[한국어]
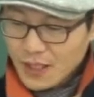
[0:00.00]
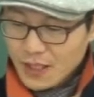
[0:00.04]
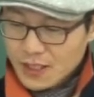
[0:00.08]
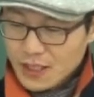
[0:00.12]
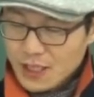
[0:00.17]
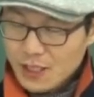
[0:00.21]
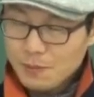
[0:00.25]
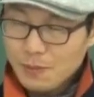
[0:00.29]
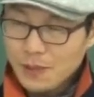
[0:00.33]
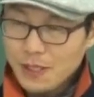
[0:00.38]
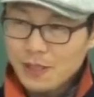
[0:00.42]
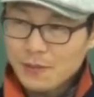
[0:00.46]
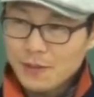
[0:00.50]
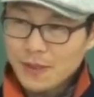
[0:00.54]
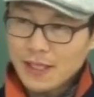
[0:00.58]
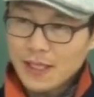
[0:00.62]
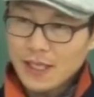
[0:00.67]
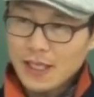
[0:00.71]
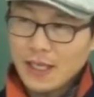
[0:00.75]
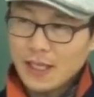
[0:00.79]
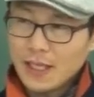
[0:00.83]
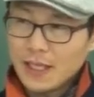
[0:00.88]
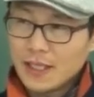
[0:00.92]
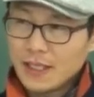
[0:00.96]
칠판을
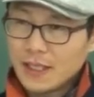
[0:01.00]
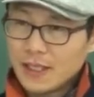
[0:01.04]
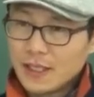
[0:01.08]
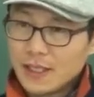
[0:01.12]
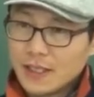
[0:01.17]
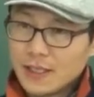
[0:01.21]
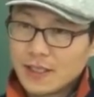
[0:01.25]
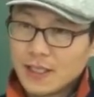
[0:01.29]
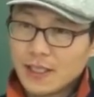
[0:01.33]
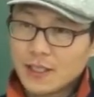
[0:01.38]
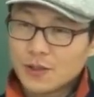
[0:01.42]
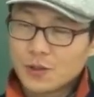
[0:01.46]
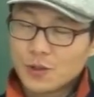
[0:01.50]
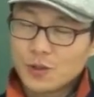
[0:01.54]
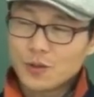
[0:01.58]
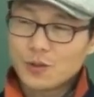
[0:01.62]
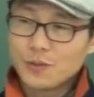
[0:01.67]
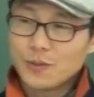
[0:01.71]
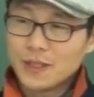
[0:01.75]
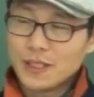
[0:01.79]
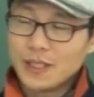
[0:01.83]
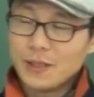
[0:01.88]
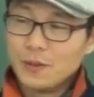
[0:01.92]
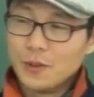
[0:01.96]
봐라. 책은
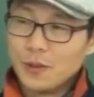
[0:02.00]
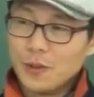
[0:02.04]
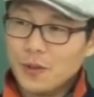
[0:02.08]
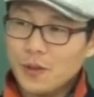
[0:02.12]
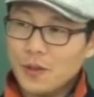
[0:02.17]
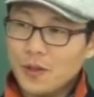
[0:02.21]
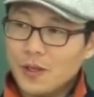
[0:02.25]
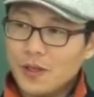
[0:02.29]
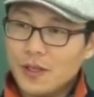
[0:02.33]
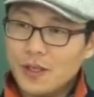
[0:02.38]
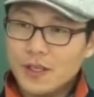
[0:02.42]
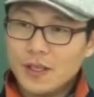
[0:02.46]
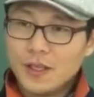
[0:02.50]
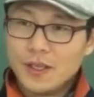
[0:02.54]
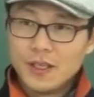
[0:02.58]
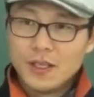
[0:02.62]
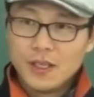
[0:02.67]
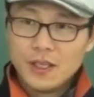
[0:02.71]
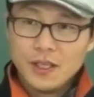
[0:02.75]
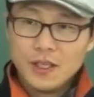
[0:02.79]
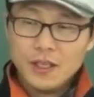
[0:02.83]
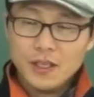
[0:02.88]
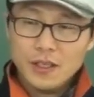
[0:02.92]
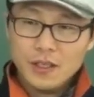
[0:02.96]
조금 이따 보고
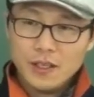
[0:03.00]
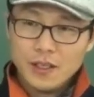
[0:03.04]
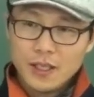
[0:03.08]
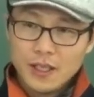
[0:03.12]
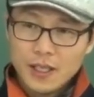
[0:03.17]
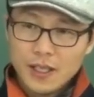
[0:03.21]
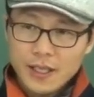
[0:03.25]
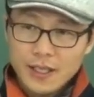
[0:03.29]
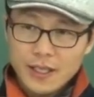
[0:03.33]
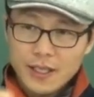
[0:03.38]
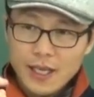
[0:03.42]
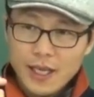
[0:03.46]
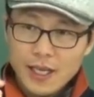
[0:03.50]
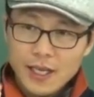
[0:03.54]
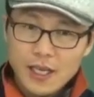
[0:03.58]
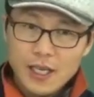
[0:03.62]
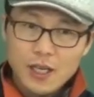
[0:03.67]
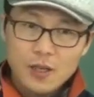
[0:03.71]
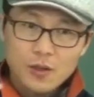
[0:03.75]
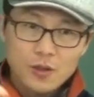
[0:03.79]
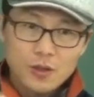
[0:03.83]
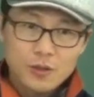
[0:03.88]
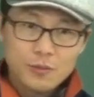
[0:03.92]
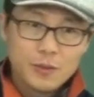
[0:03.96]
어, c
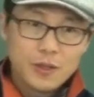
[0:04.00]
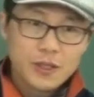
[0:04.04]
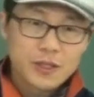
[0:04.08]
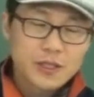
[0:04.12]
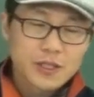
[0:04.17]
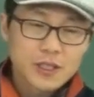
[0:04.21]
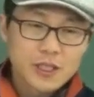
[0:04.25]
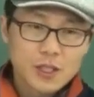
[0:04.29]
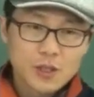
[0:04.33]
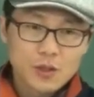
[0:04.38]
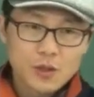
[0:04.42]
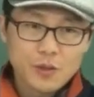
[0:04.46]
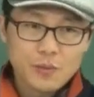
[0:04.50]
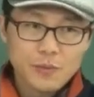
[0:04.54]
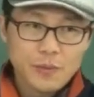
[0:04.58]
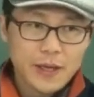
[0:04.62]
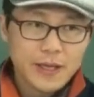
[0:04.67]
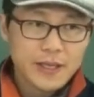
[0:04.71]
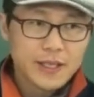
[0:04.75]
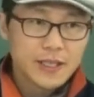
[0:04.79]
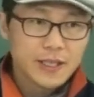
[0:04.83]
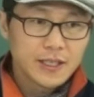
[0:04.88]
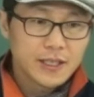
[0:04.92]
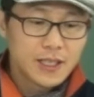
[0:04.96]
하고머스 s
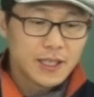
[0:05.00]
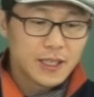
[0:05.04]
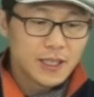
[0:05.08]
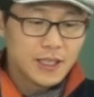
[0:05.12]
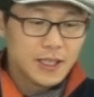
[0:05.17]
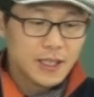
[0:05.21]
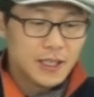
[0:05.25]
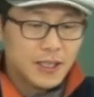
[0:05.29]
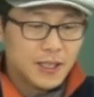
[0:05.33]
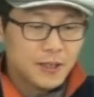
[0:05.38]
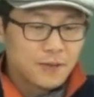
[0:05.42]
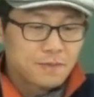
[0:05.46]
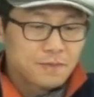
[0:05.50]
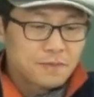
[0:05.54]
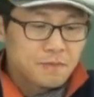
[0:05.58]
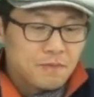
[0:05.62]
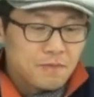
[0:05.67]
하고메이 y 에다가